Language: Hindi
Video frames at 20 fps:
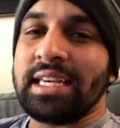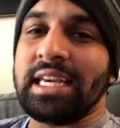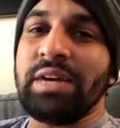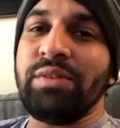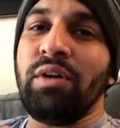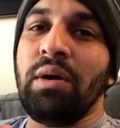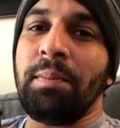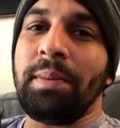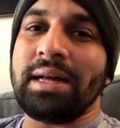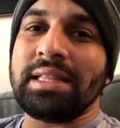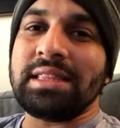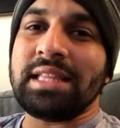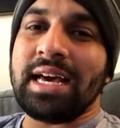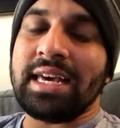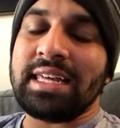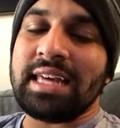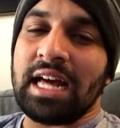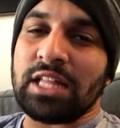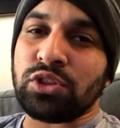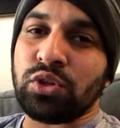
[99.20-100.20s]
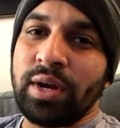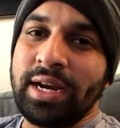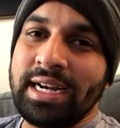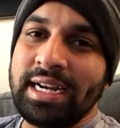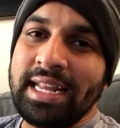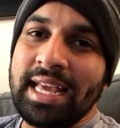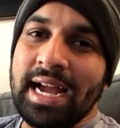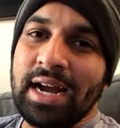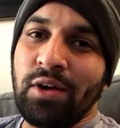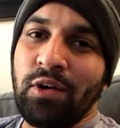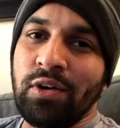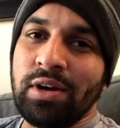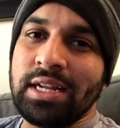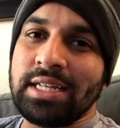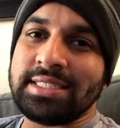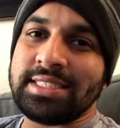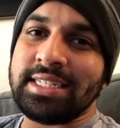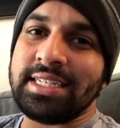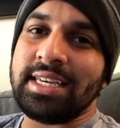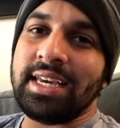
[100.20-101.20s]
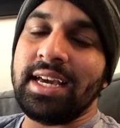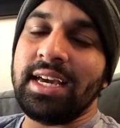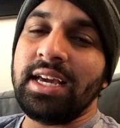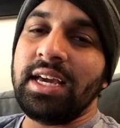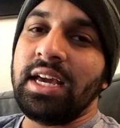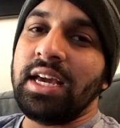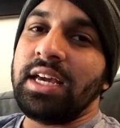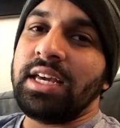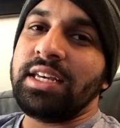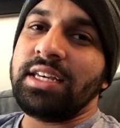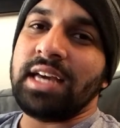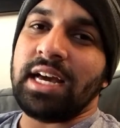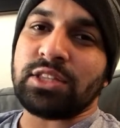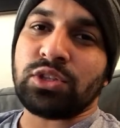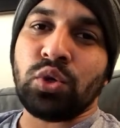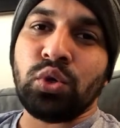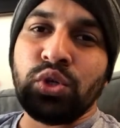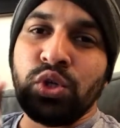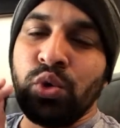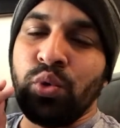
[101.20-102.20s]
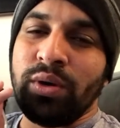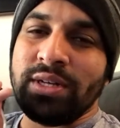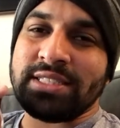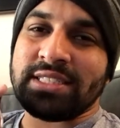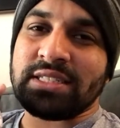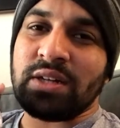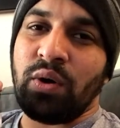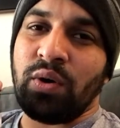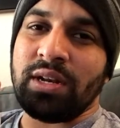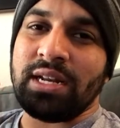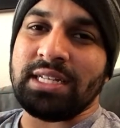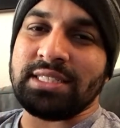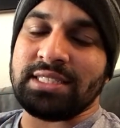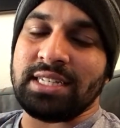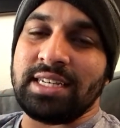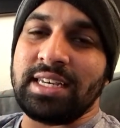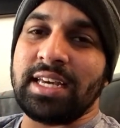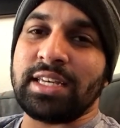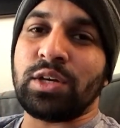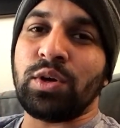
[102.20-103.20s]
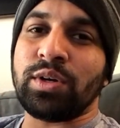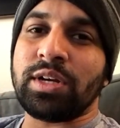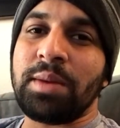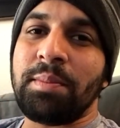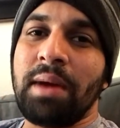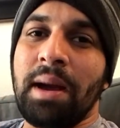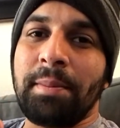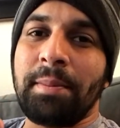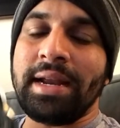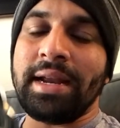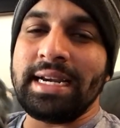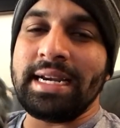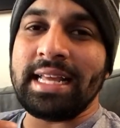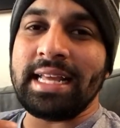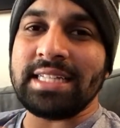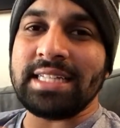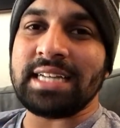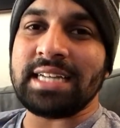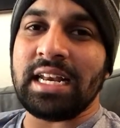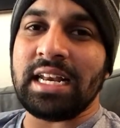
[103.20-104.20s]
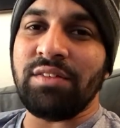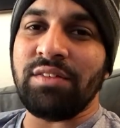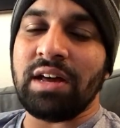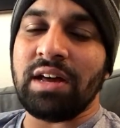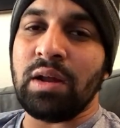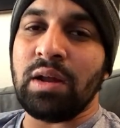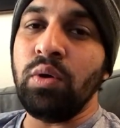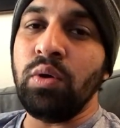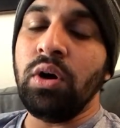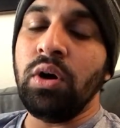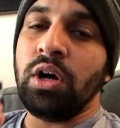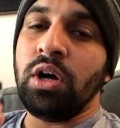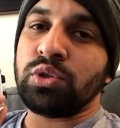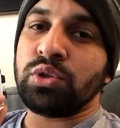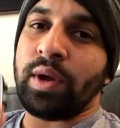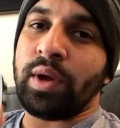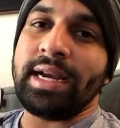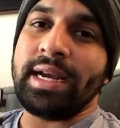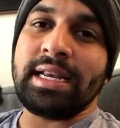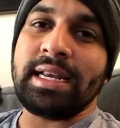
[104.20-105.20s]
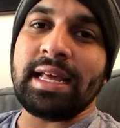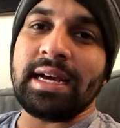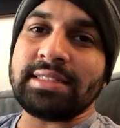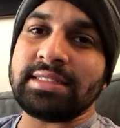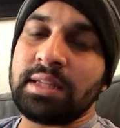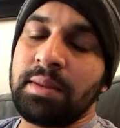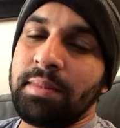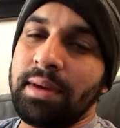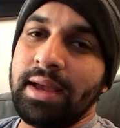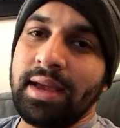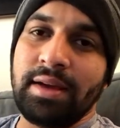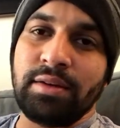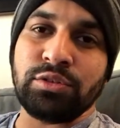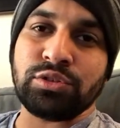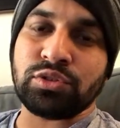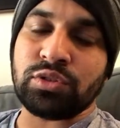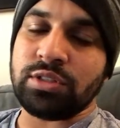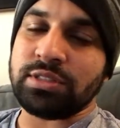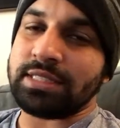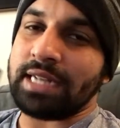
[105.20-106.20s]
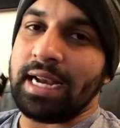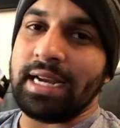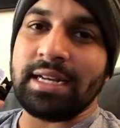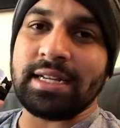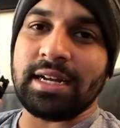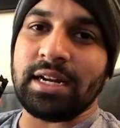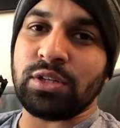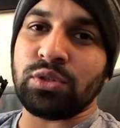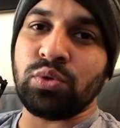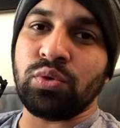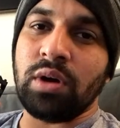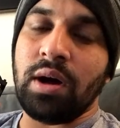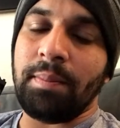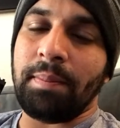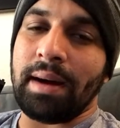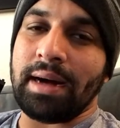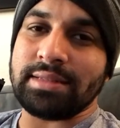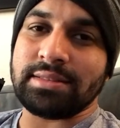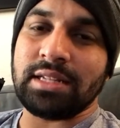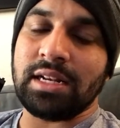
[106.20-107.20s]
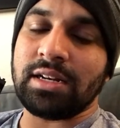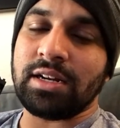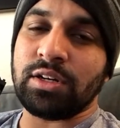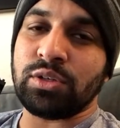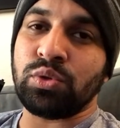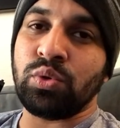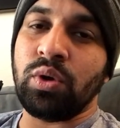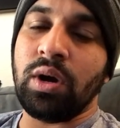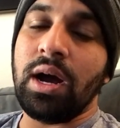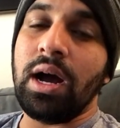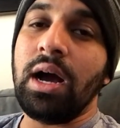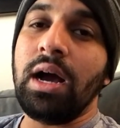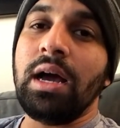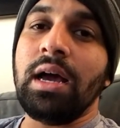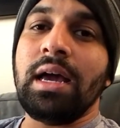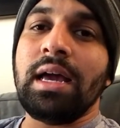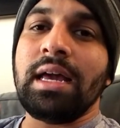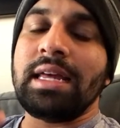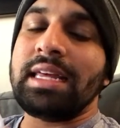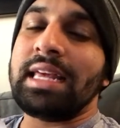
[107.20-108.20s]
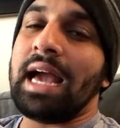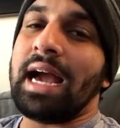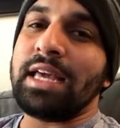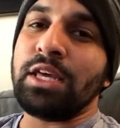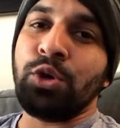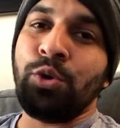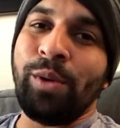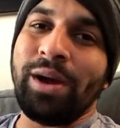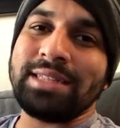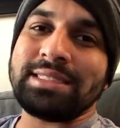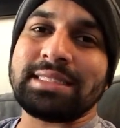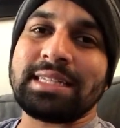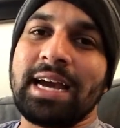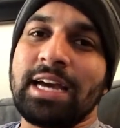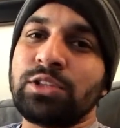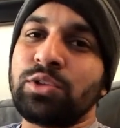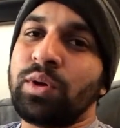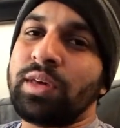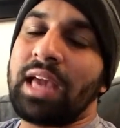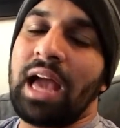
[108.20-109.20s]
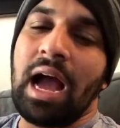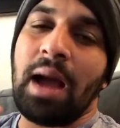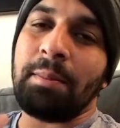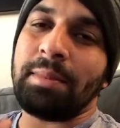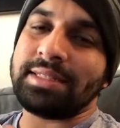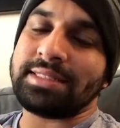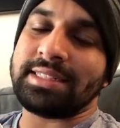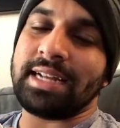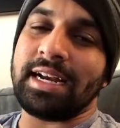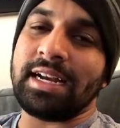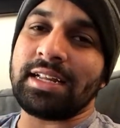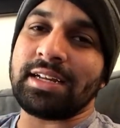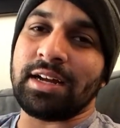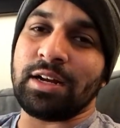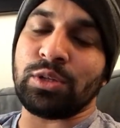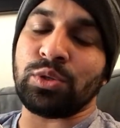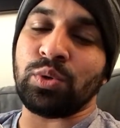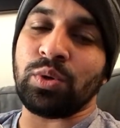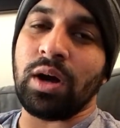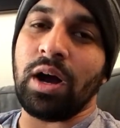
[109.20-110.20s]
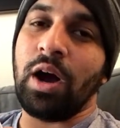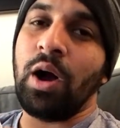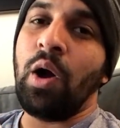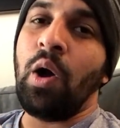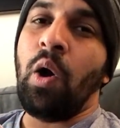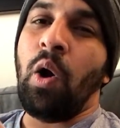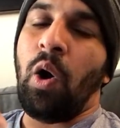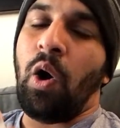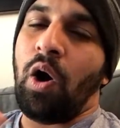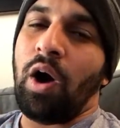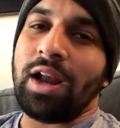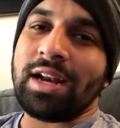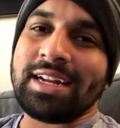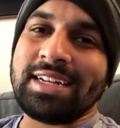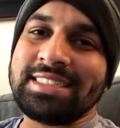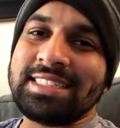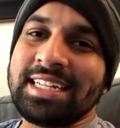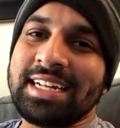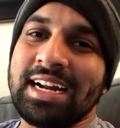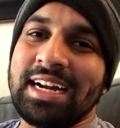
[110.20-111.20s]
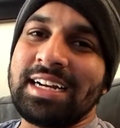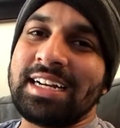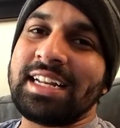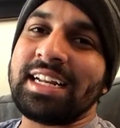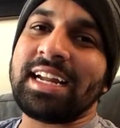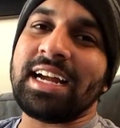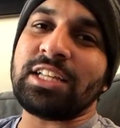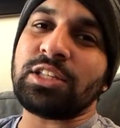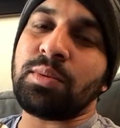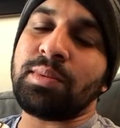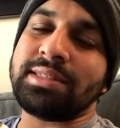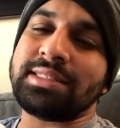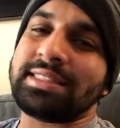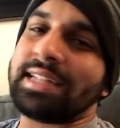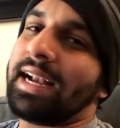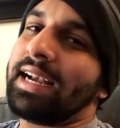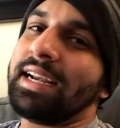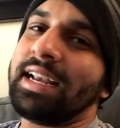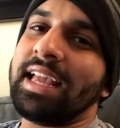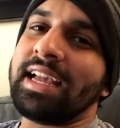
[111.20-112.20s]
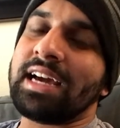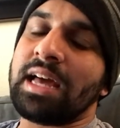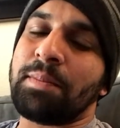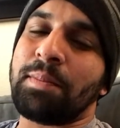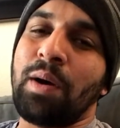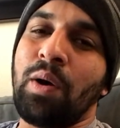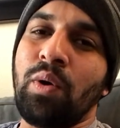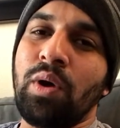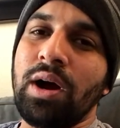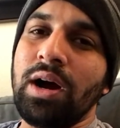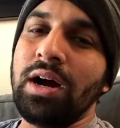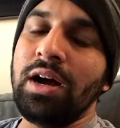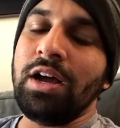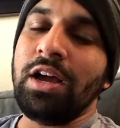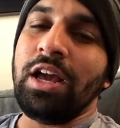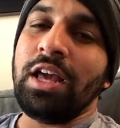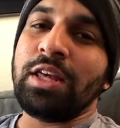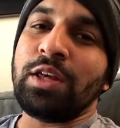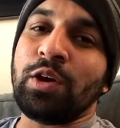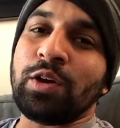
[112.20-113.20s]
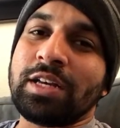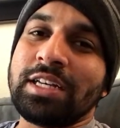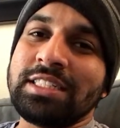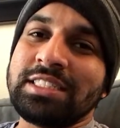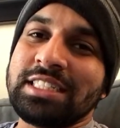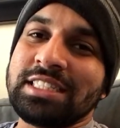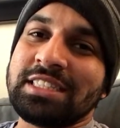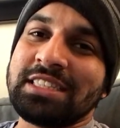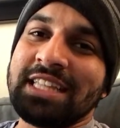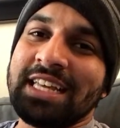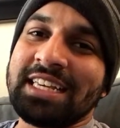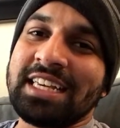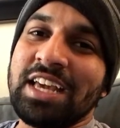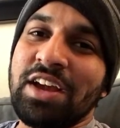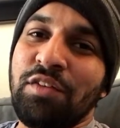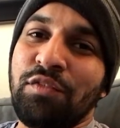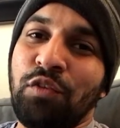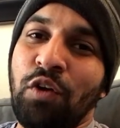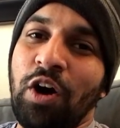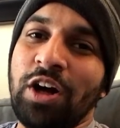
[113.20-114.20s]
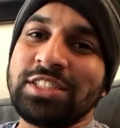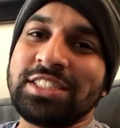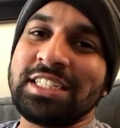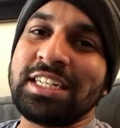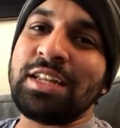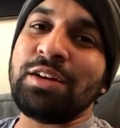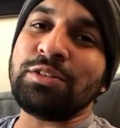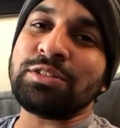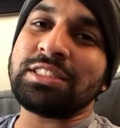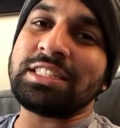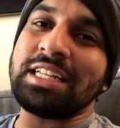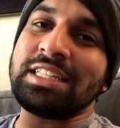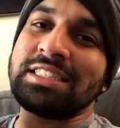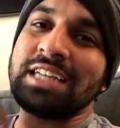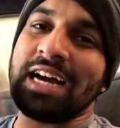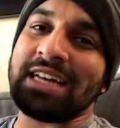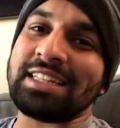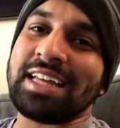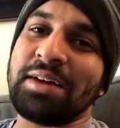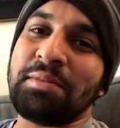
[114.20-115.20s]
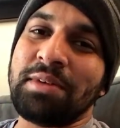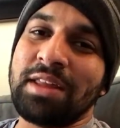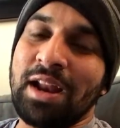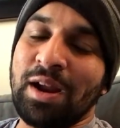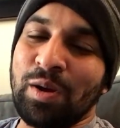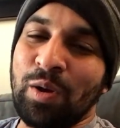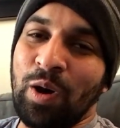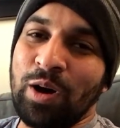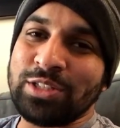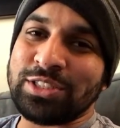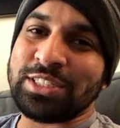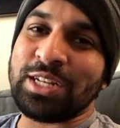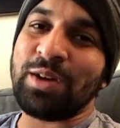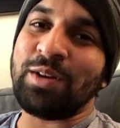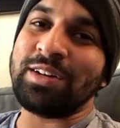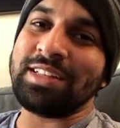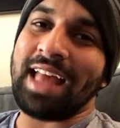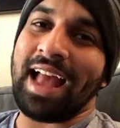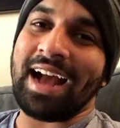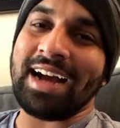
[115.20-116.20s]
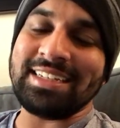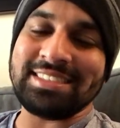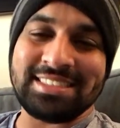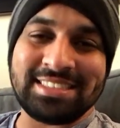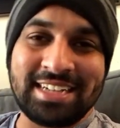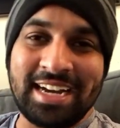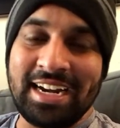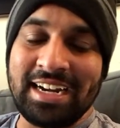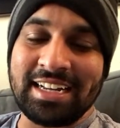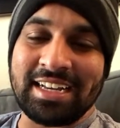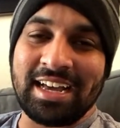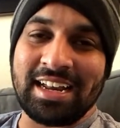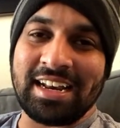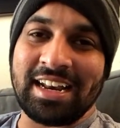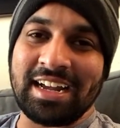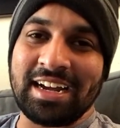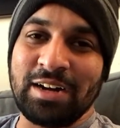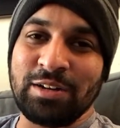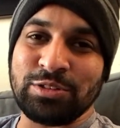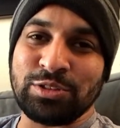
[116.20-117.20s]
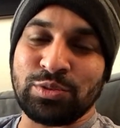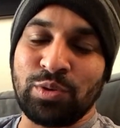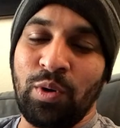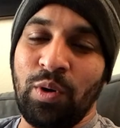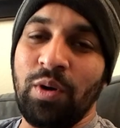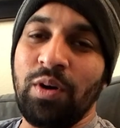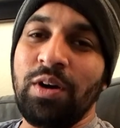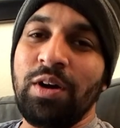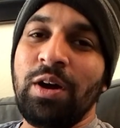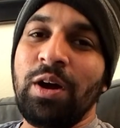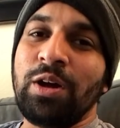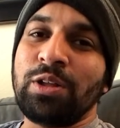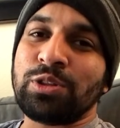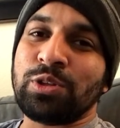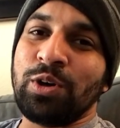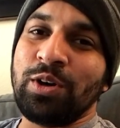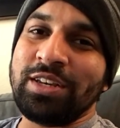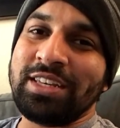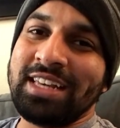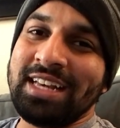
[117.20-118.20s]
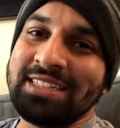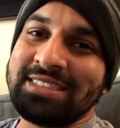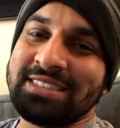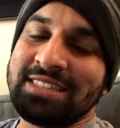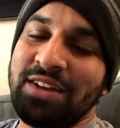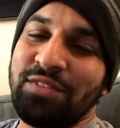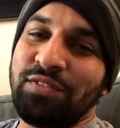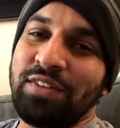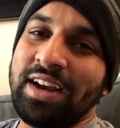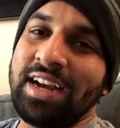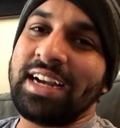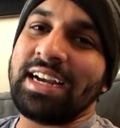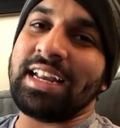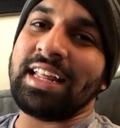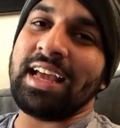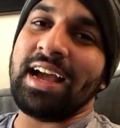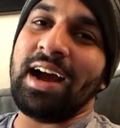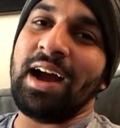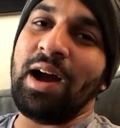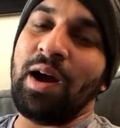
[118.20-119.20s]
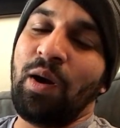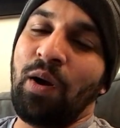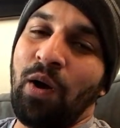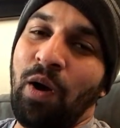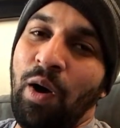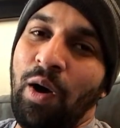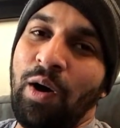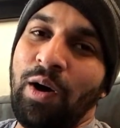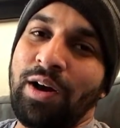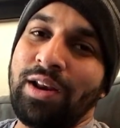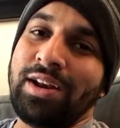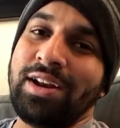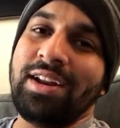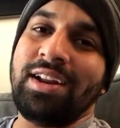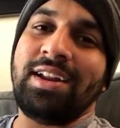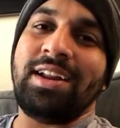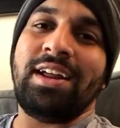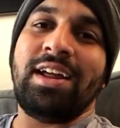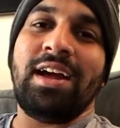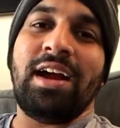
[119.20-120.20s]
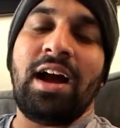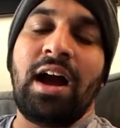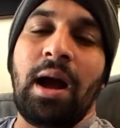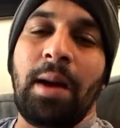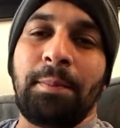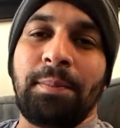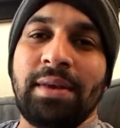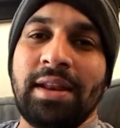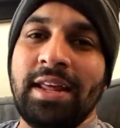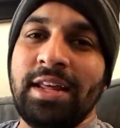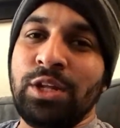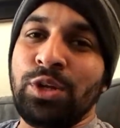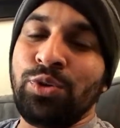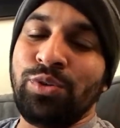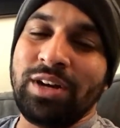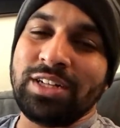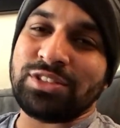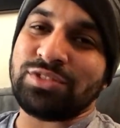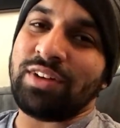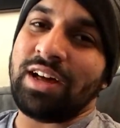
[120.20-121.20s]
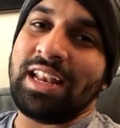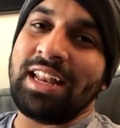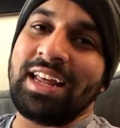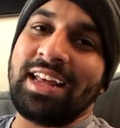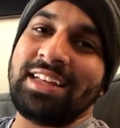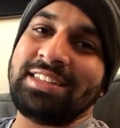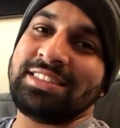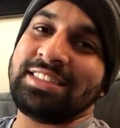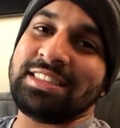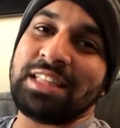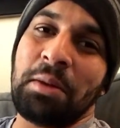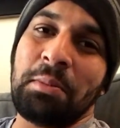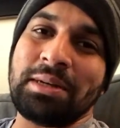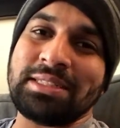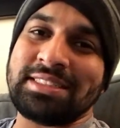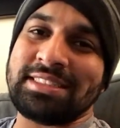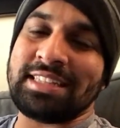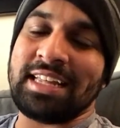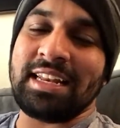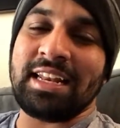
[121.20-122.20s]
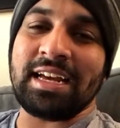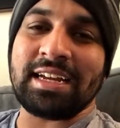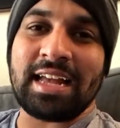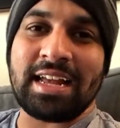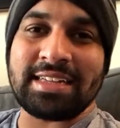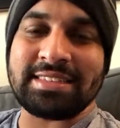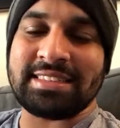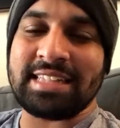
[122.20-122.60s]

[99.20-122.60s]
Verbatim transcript: कि वो बंदा या तो इंडिया का होना चाहिए या तो यूएस का होना चाहिए क्योंकि मैं अभी इंडिया जाने वाला हूँ तो इंडिया से मैं उसको सेंड कर दूंगा पार्सल कर दूंगा या यूएस का है तो यहाँ मैं सेंड कर दूंगा और किसी कंट्री का है तो मैं सेंड नहीं कर पाऊँगा क्योंकि जितने की वॉच नहीं उससे ज़्यादा मेरा कॉस्टिंग हो जाएगा सेंड करने का उसको तो ये सिर्फ इंडिया और अपने यूएस वाले जिंदाबाद सेना के